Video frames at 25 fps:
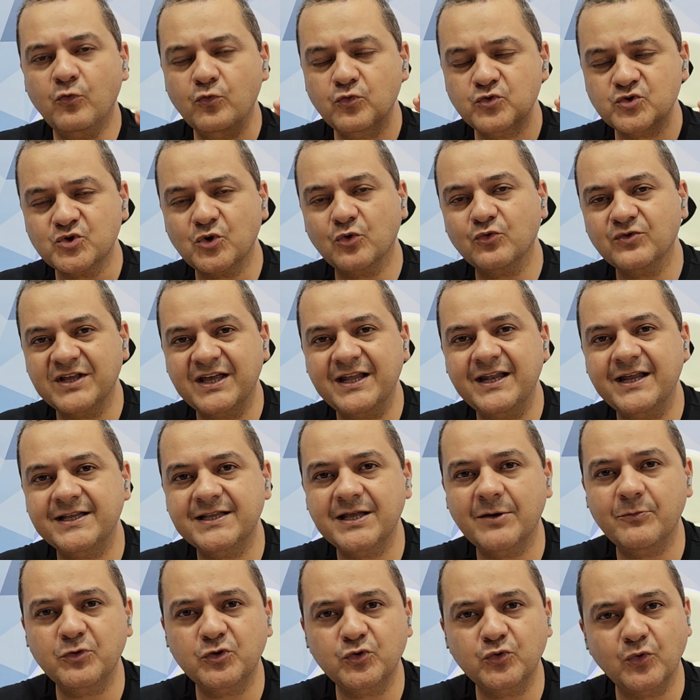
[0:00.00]
o som dele
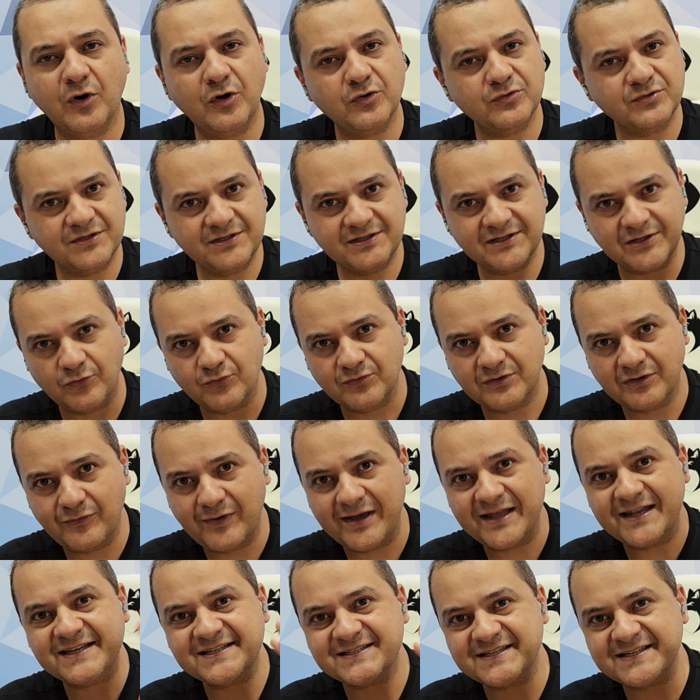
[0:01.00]
ainda é muito alto, então não
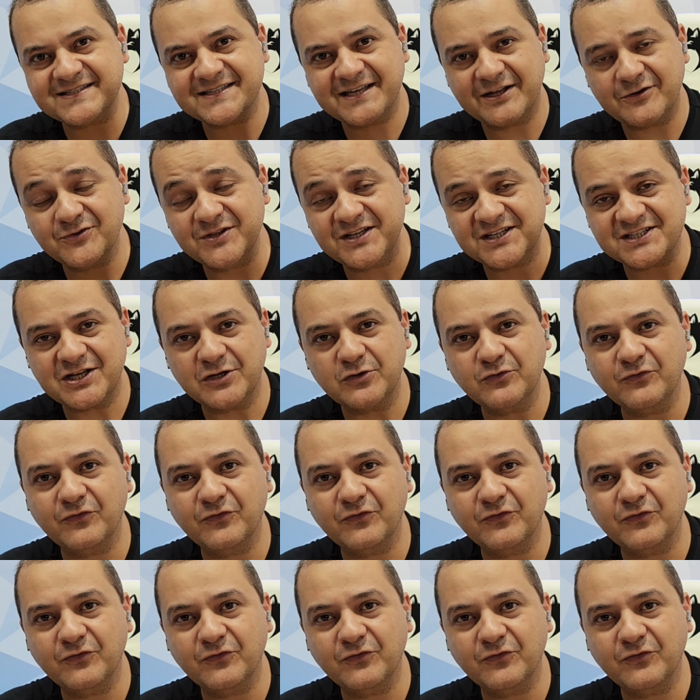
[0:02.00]
é necessário deixar